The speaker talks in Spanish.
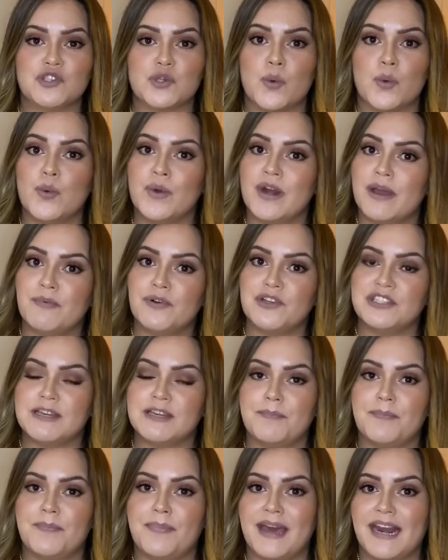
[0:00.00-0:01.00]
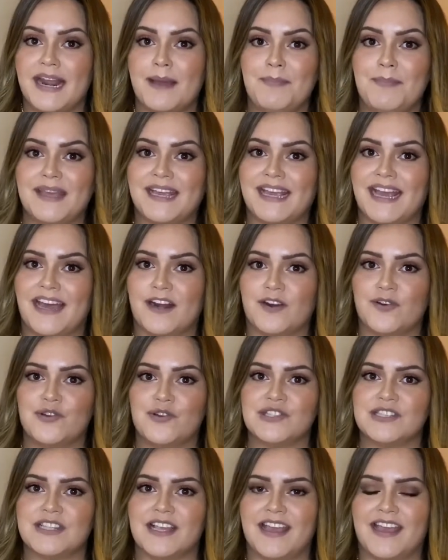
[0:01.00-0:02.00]
una brocha para
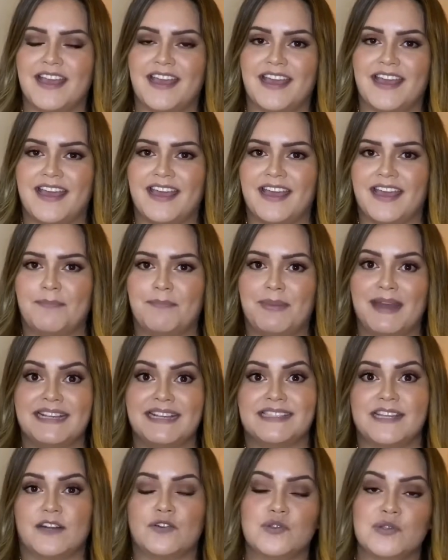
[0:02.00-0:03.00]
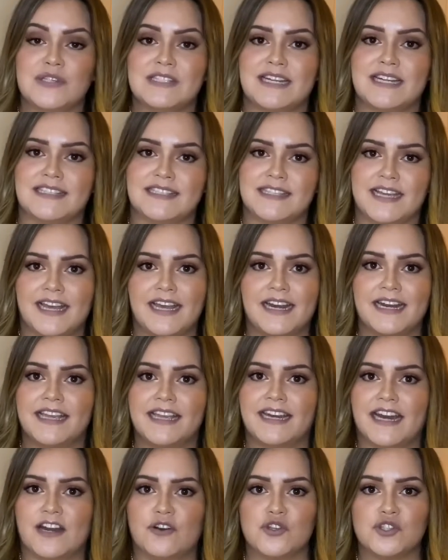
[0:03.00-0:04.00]
picarnos, eh, para hacernos nuestra ceja,
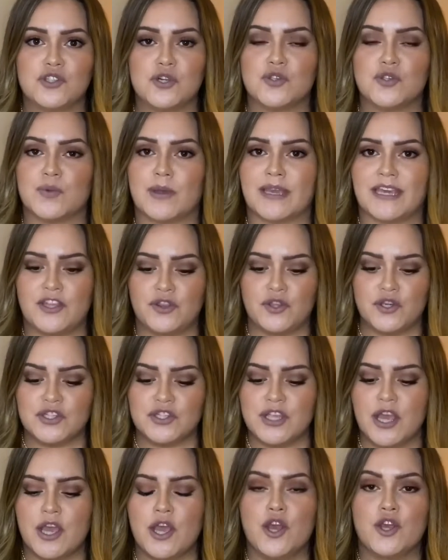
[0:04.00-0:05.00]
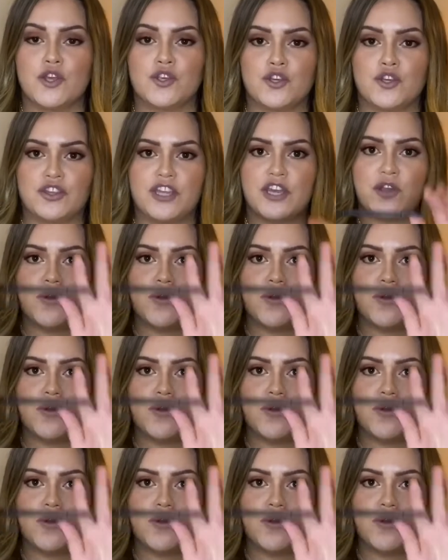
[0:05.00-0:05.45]
rellenarnos los huequitos. Yo tengo